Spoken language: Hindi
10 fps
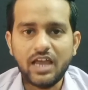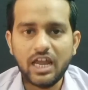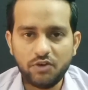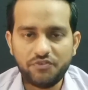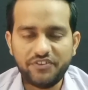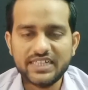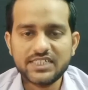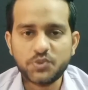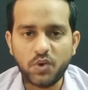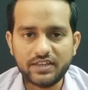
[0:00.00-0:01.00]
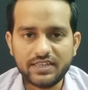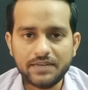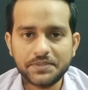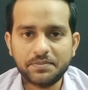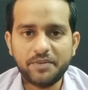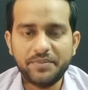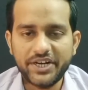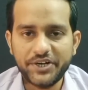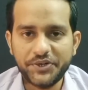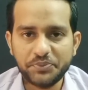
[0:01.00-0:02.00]
हेलो फ्रेंड्स स्वागत है आप सबका
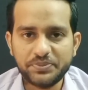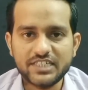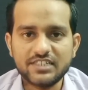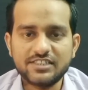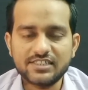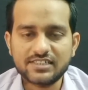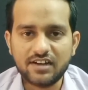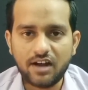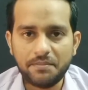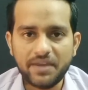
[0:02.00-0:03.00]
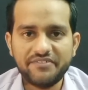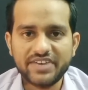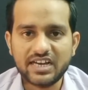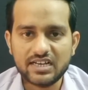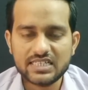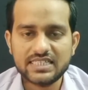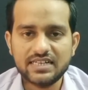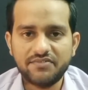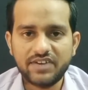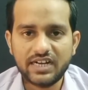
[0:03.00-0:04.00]
मेरे यूट्यूब चैनल जिसका नाम है विकास थ्री
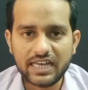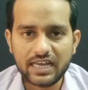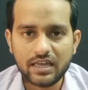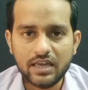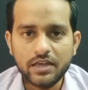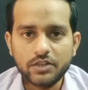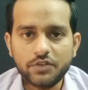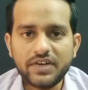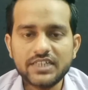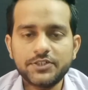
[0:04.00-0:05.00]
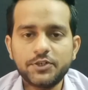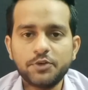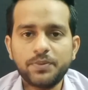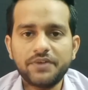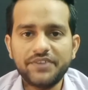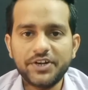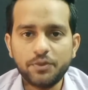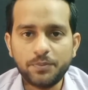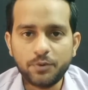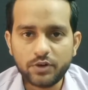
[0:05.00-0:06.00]
वन टैग तो फ्रेंड्स यूट्यूब पर वीडियो
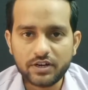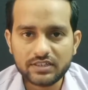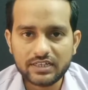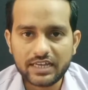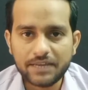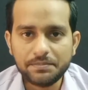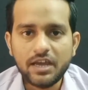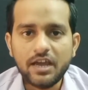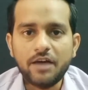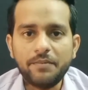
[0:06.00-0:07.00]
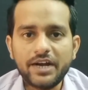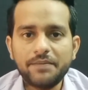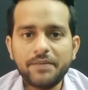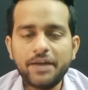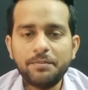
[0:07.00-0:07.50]
अपलोड करते टाइम हमारे माइंड